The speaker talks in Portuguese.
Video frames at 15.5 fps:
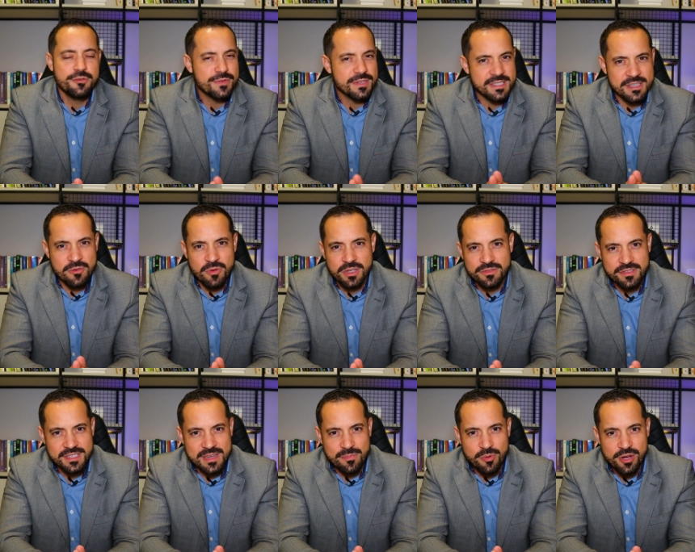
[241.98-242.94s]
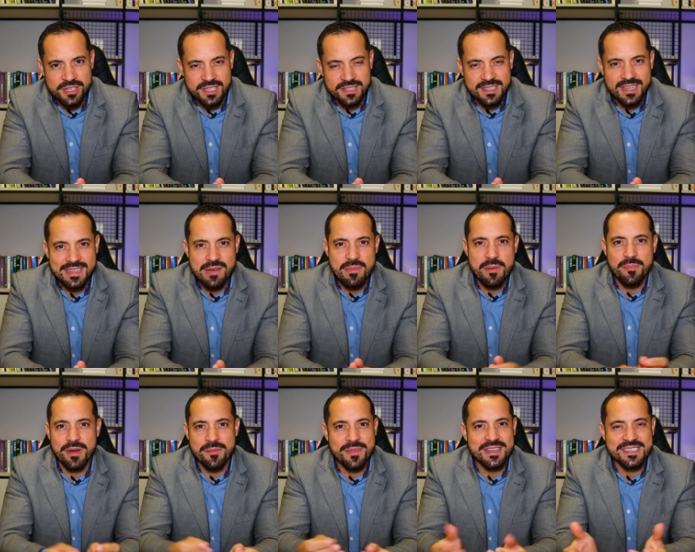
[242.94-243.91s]
De vez em quando você pode até dar uma
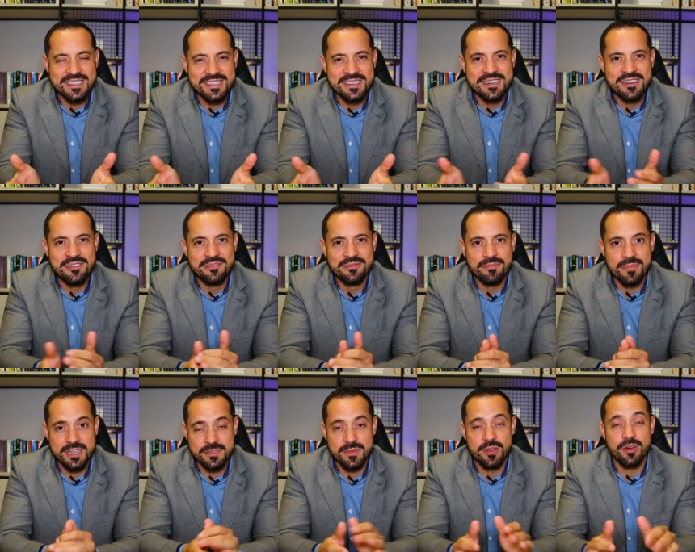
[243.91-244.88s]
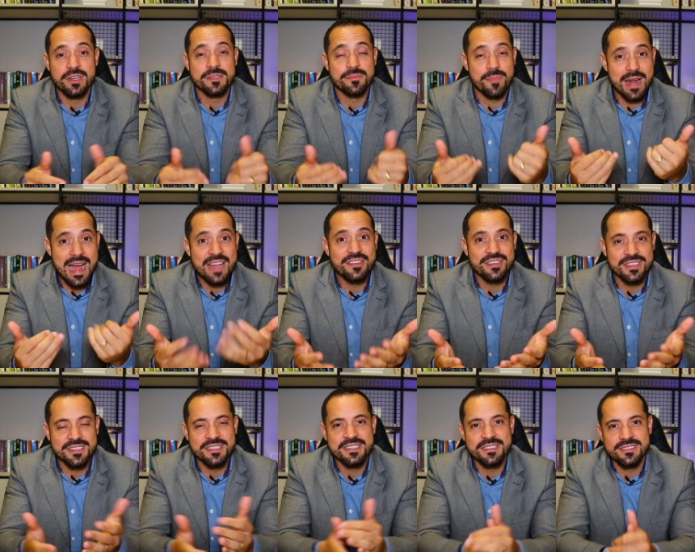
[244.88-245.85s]
premiação para as melhores
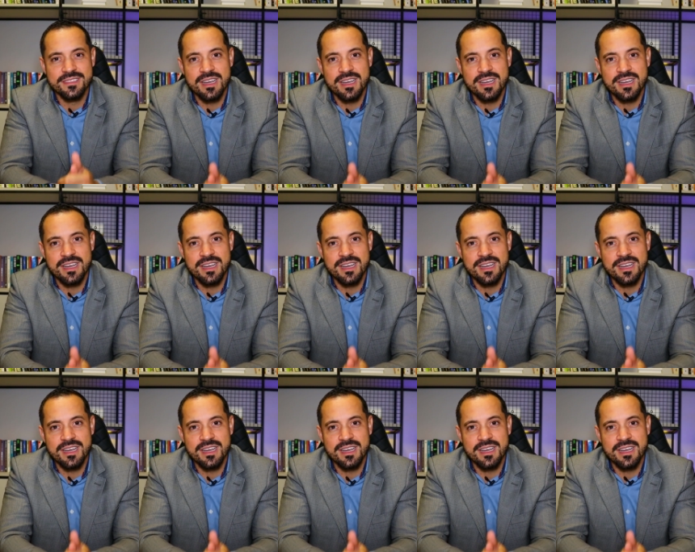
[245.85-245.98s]
práticas,